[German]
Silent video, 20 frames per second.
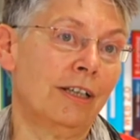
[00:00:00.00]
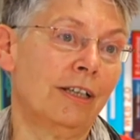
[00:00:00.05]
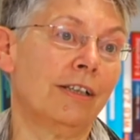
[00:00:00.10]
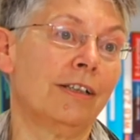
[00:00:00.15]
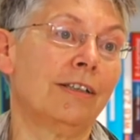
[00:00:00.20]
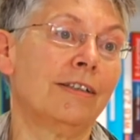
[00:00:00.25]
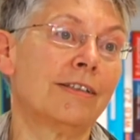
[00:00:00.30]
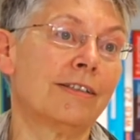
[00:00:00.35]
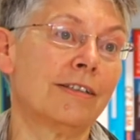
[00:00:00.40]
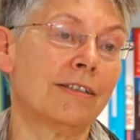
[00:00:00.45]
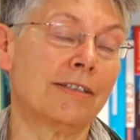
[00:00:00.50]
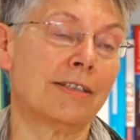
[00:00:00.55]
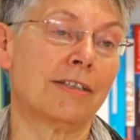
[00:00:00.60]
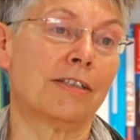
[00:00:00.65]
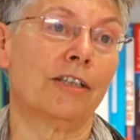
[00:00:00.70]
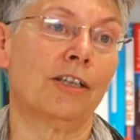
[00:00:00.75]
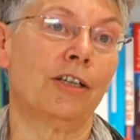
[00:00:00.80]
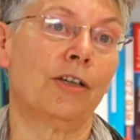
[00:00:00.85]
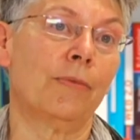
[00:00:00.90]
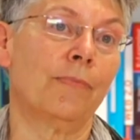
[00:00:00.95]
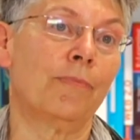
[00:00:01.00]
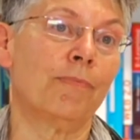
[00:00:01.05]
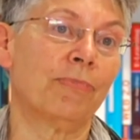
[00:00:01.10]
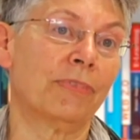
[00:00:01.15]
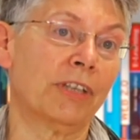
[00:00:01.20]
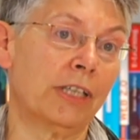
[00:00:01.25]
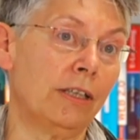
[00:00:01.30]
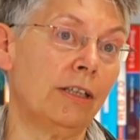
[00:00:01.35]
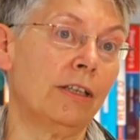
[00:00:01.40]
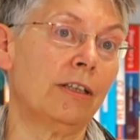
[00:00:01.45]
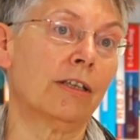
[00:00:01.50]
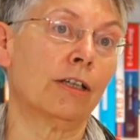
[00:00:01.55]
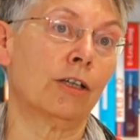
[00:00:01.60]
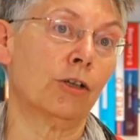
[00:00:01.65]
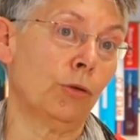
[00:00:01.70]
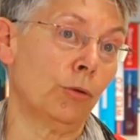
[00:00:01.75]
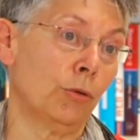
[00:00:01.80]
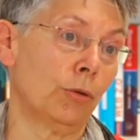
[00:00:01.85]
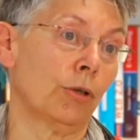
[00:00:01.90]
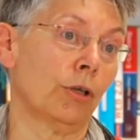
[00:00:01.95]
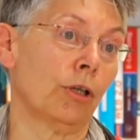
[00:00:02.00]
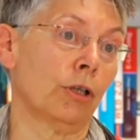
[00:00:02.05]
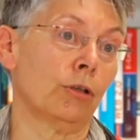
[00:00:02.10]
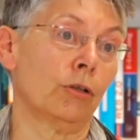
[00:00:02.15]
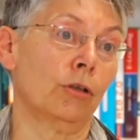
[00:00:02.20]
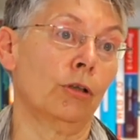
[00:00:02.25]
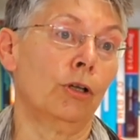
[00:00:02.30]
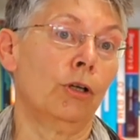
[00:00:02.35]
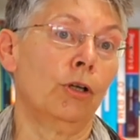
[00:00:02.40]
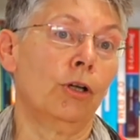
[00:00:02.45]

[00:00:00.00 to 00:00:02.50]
ins System Kita gehören.